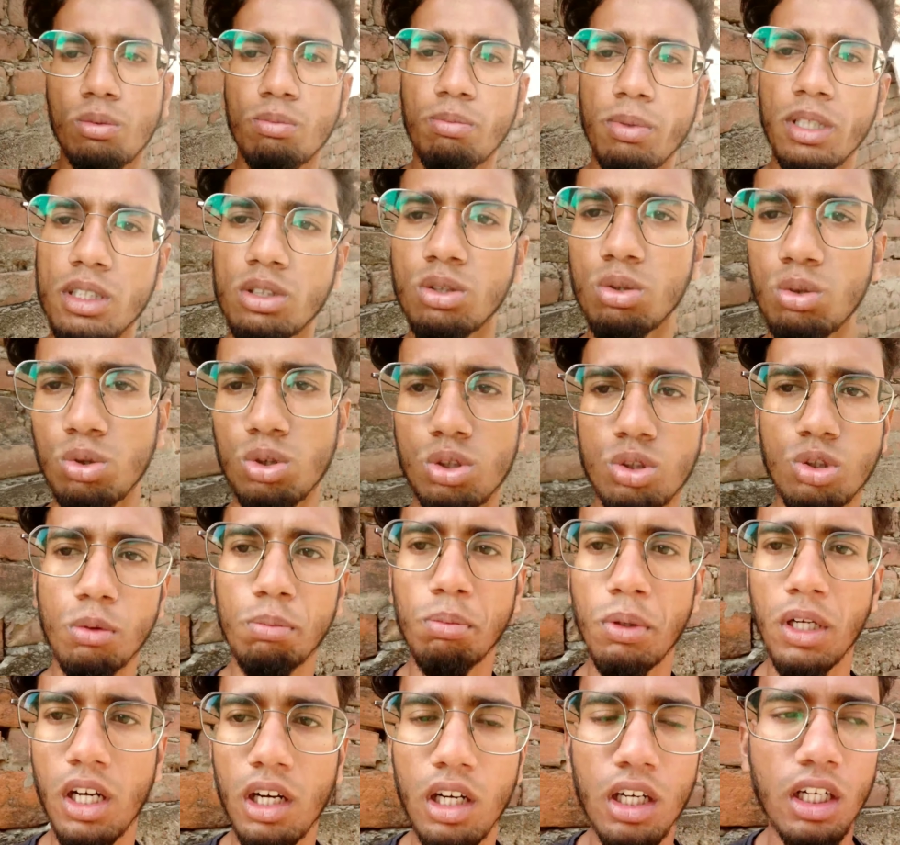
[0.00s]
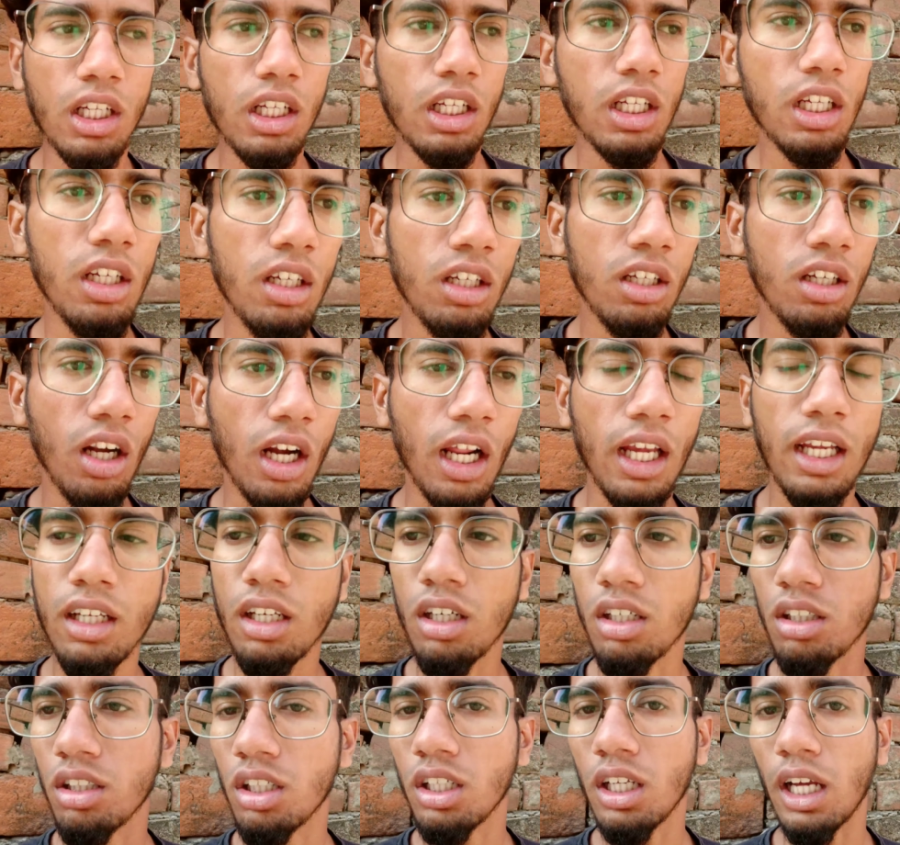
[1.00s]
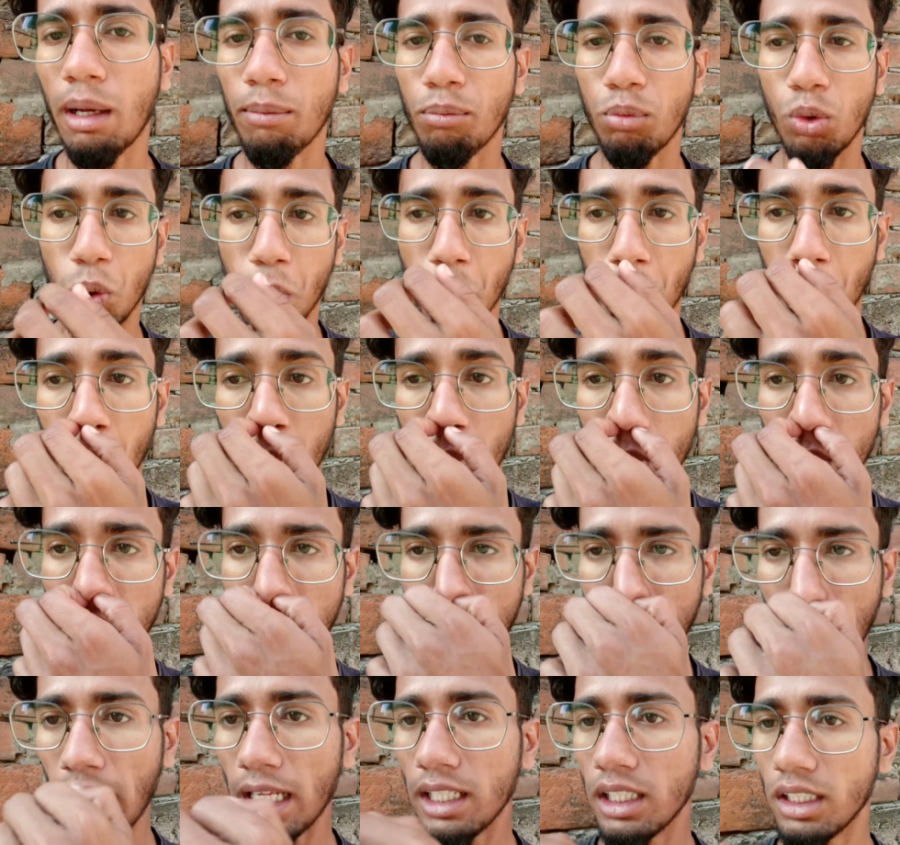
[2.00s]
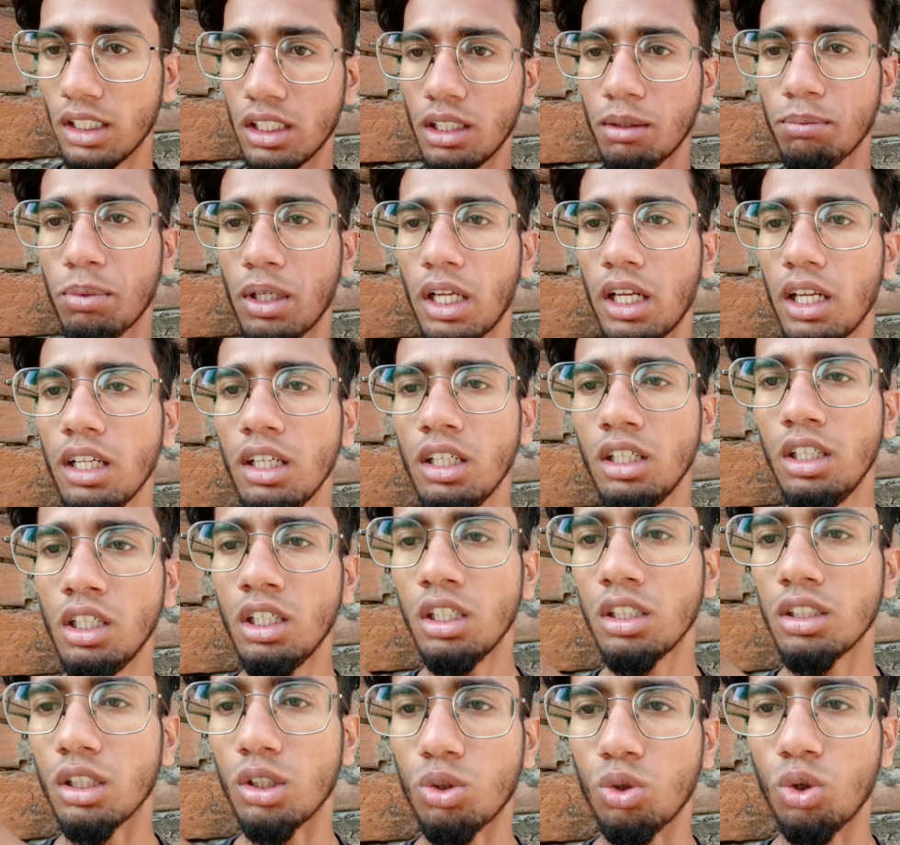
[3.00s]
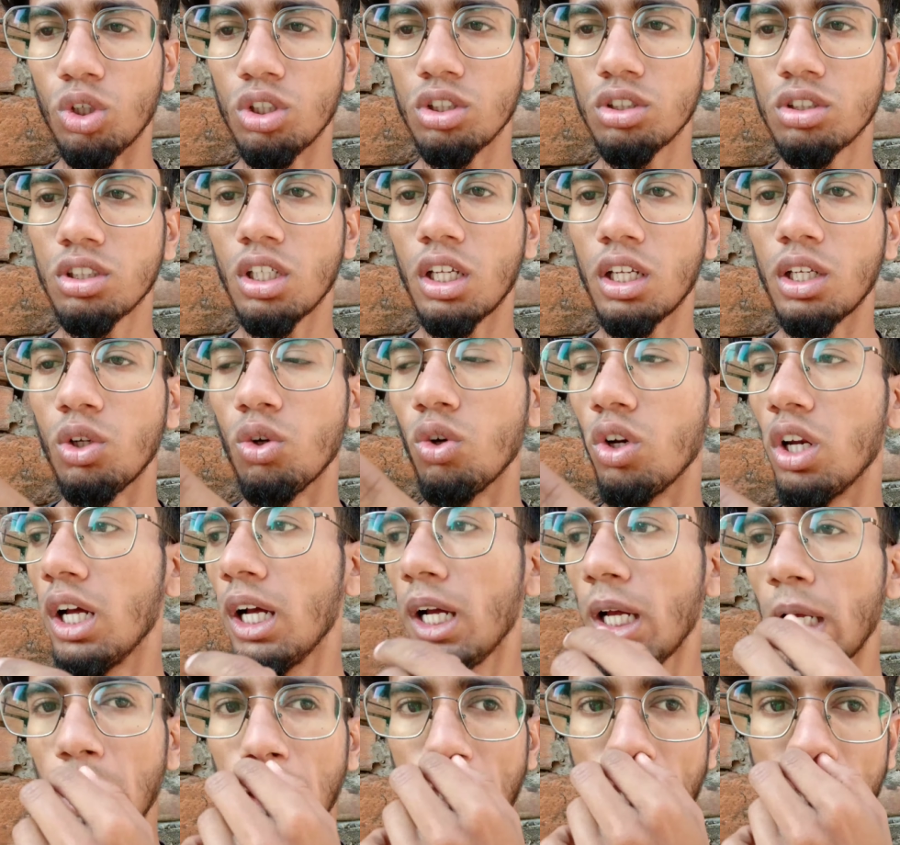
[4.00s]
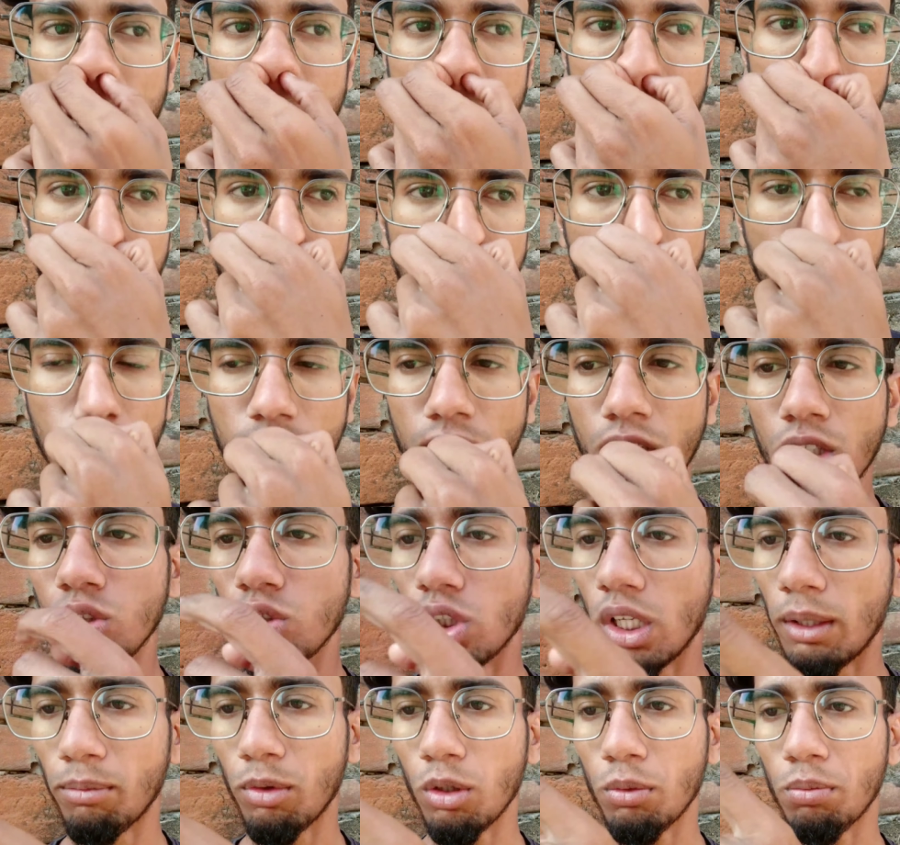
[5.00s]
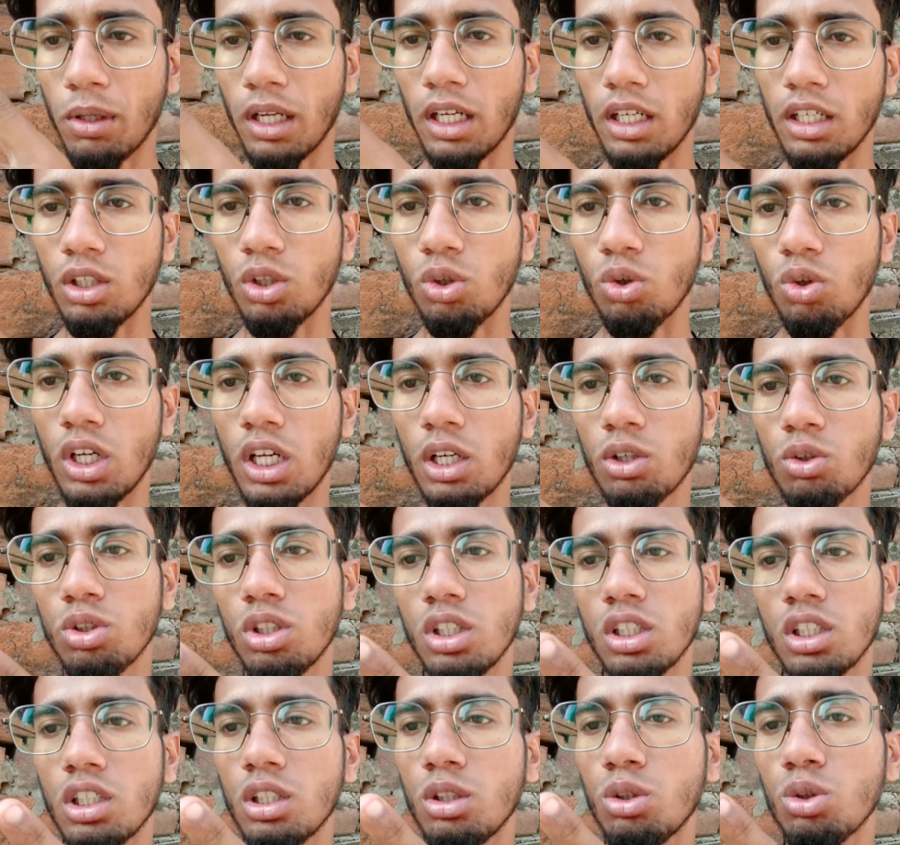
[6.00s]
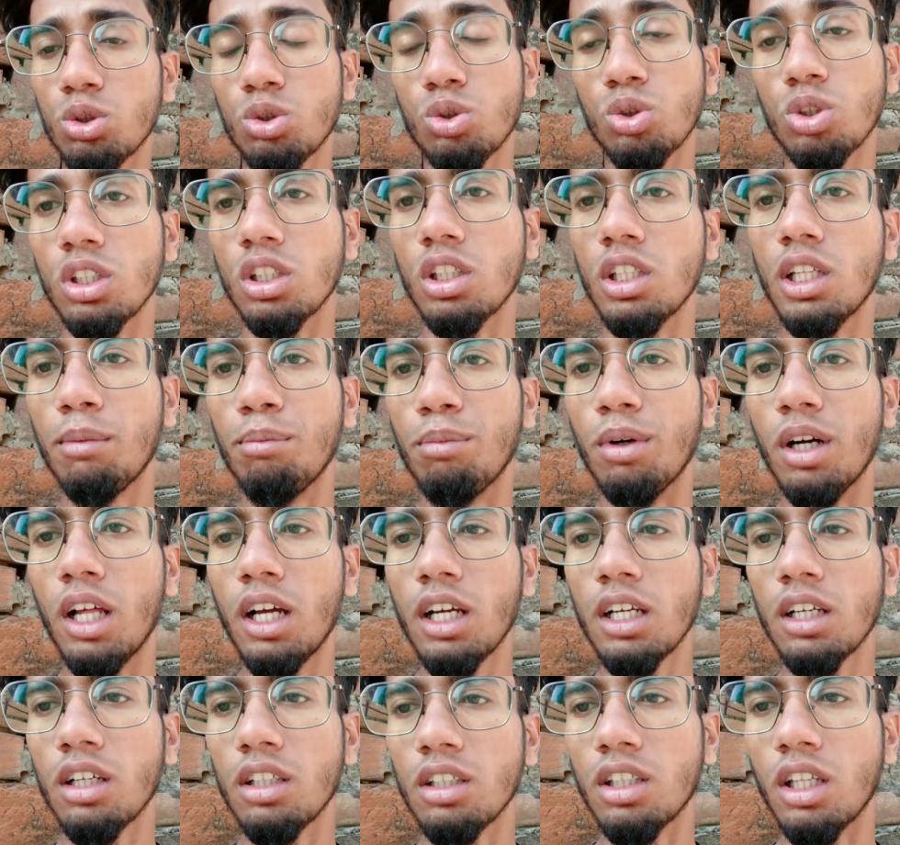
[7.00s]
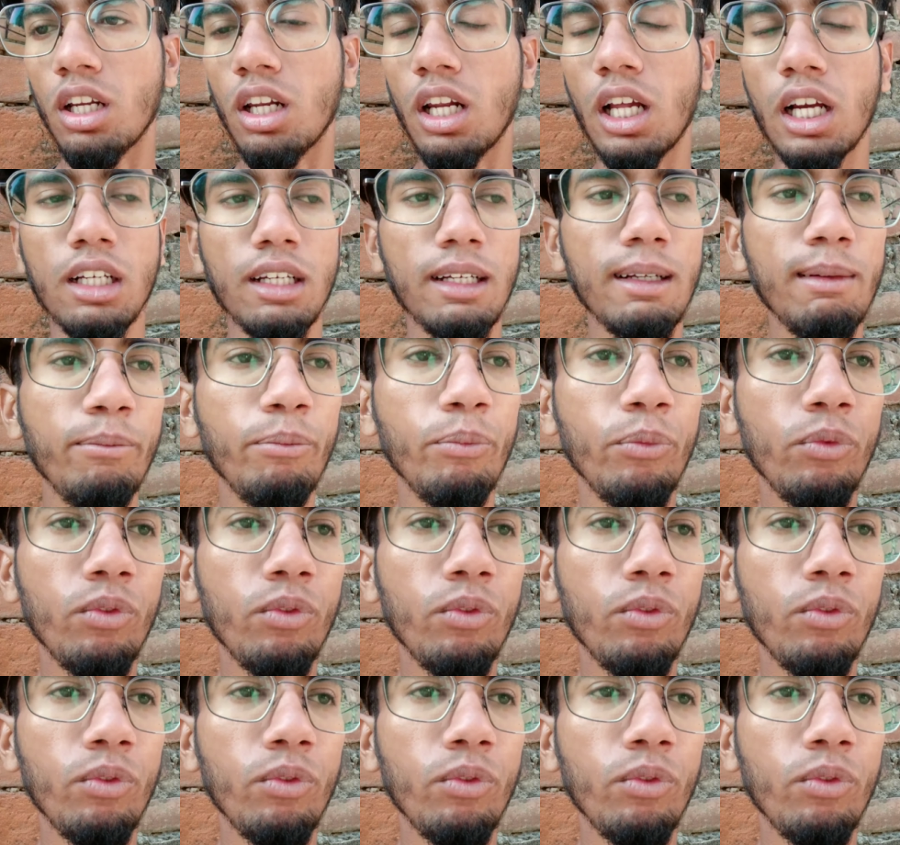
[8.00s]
बस उसको पकड़ने की ट्राई करते हैं आप लोगों को दिखा देते हैं पहले कि कौन सा न्योला है कैसा है आप लोग पहले न्योला को देखिए दोस्तों कितना बड़ा है ख़तरनाक है